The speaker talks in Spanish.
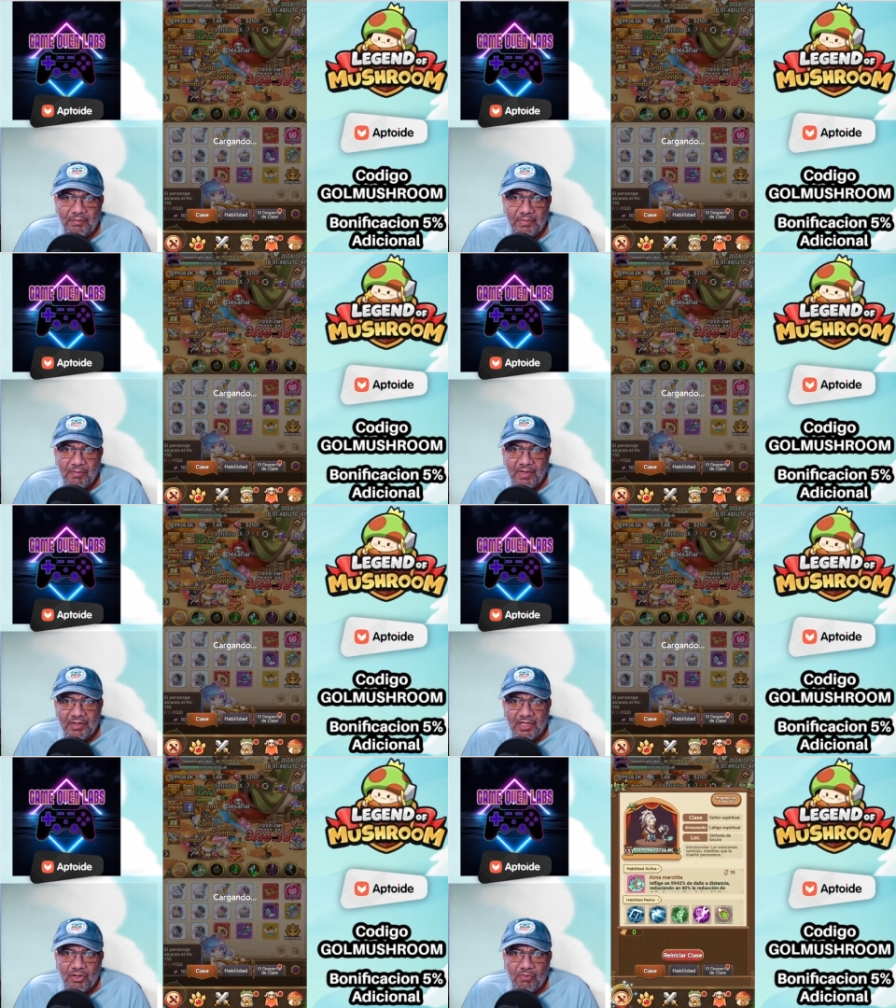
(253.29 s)
vamos a
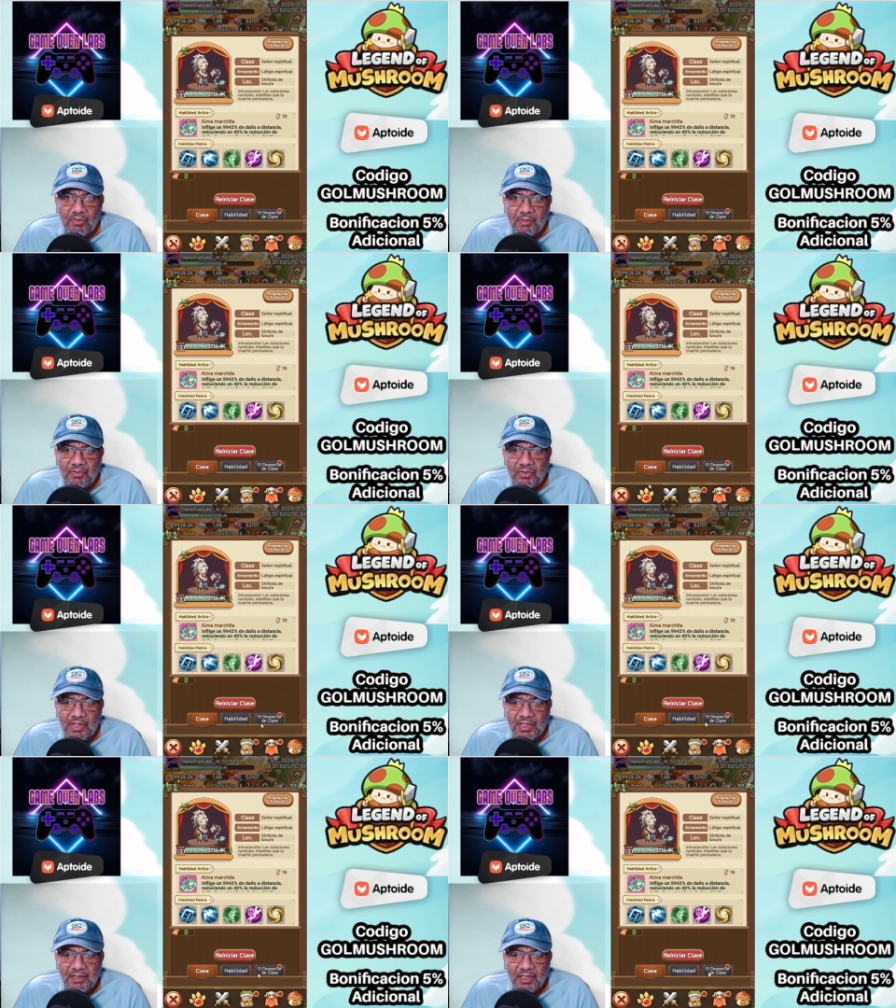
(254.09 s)
ver cómo vamos
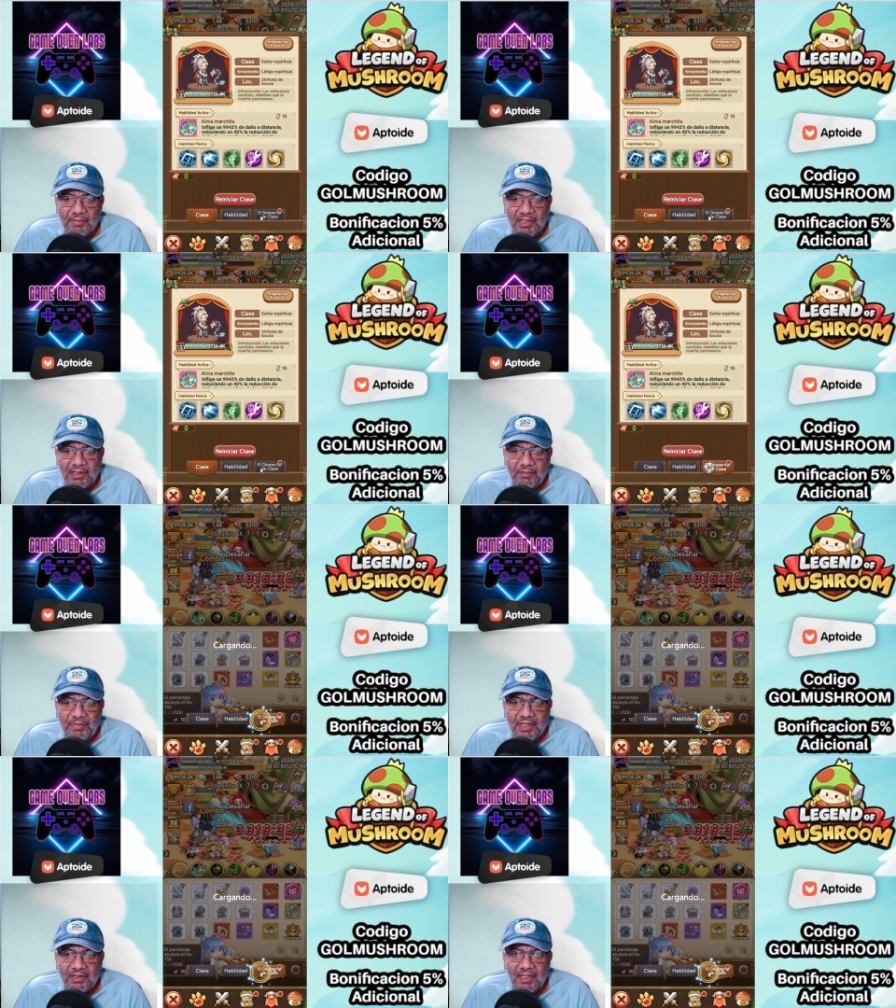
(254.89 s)
con el tema del
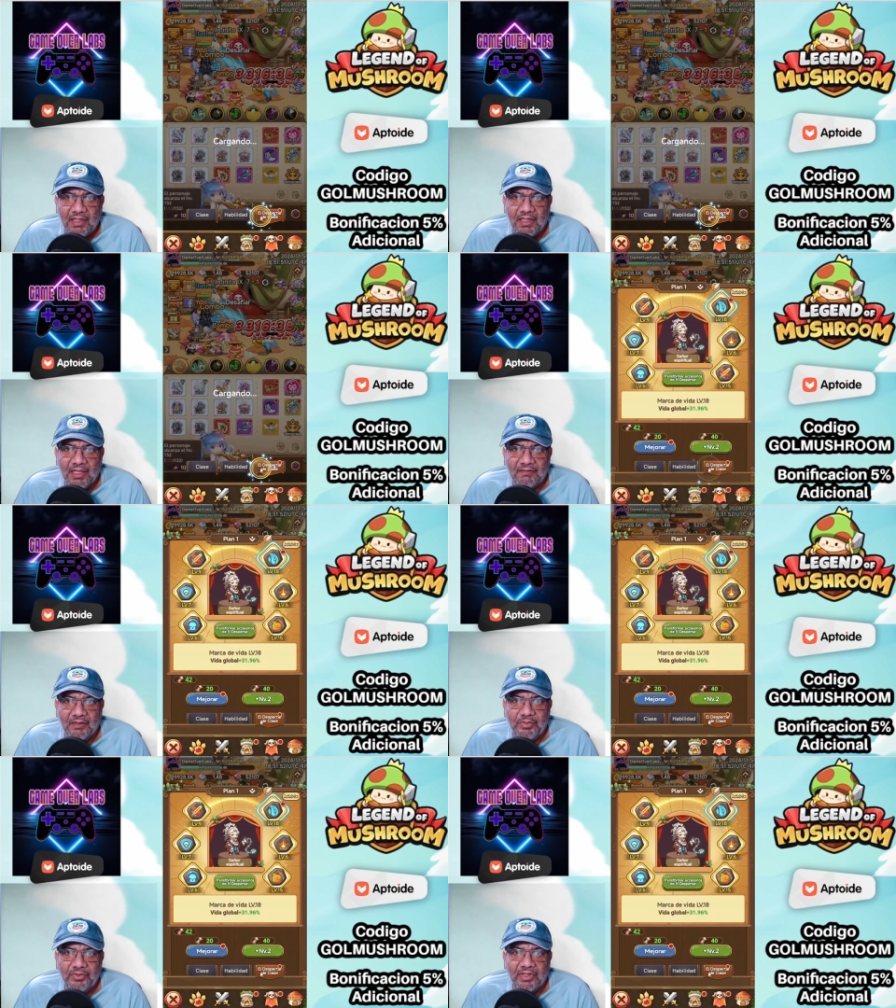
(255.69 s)
despertar de clase
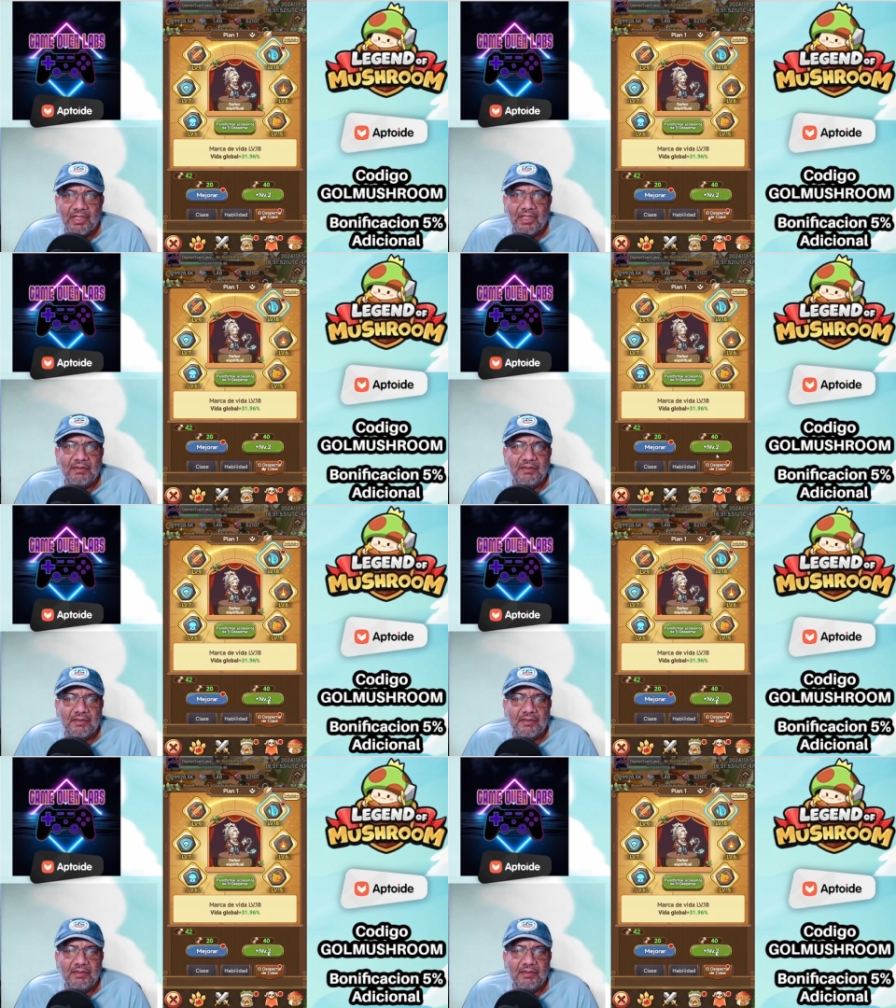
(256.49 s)
porque